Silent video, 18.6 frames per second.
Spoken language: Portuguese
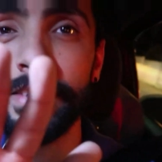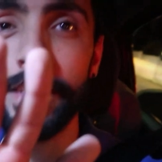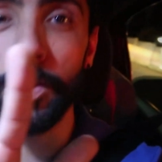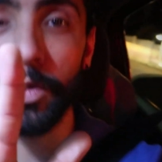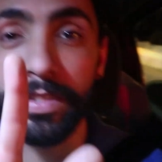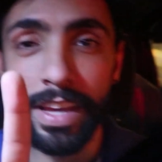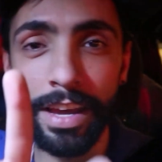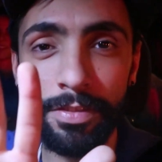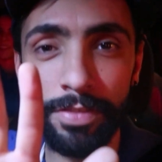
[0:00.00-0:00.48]

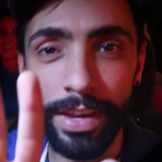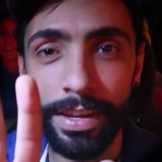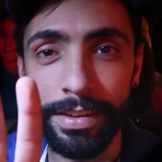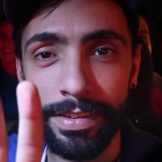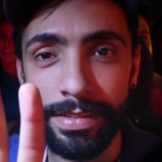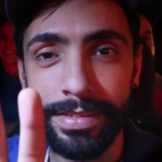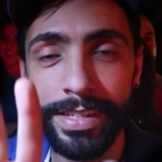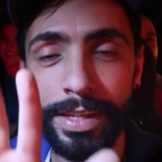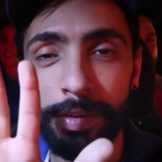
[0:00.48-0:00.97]
5
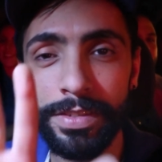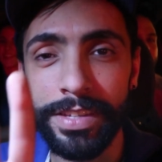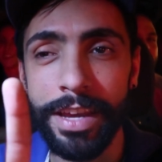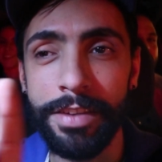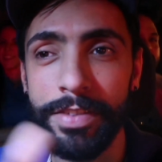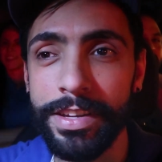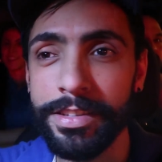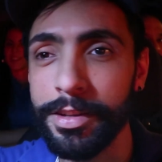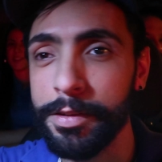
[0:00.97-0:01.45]
cervejas. 5
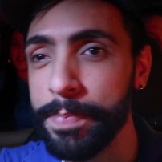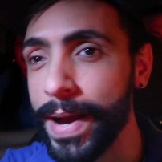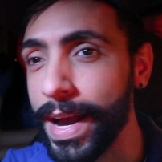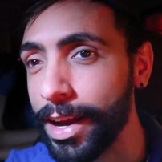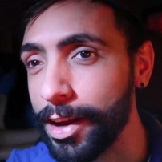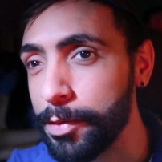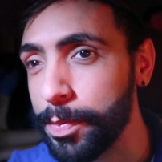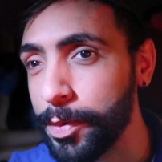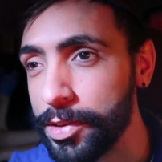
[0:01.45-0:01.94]
cervejas estão
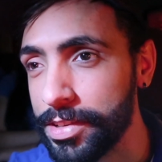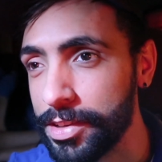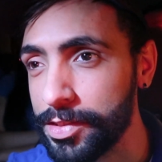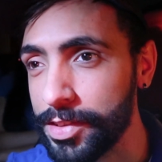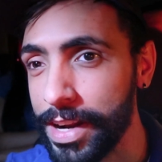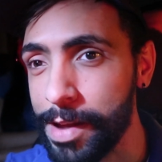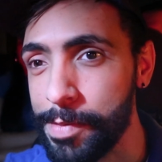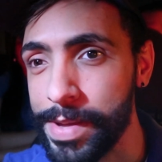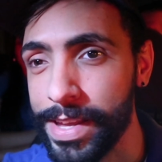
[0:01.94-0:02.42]
pagando por um
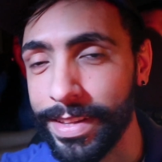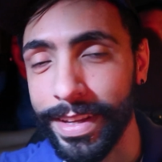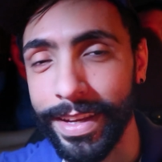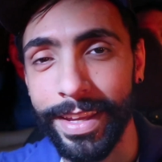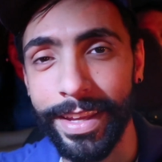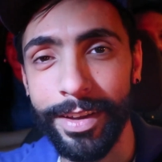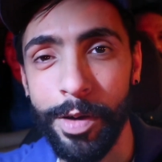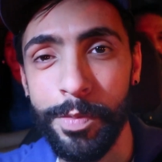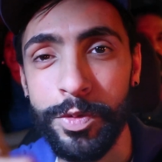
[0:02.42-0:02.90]
estacionamento
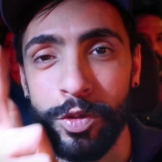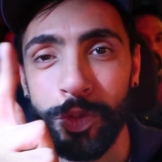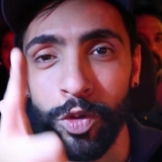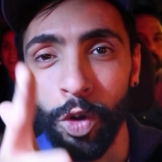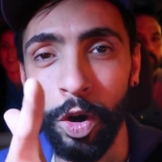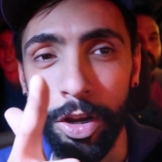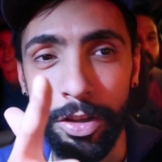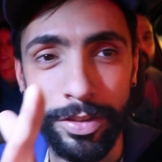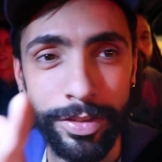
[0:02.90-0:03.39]
aqui.
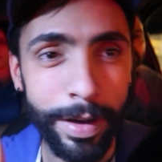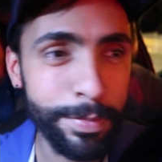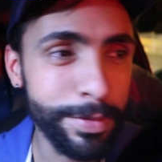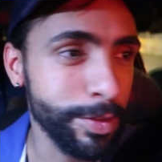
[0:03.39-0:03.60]
Absurdo!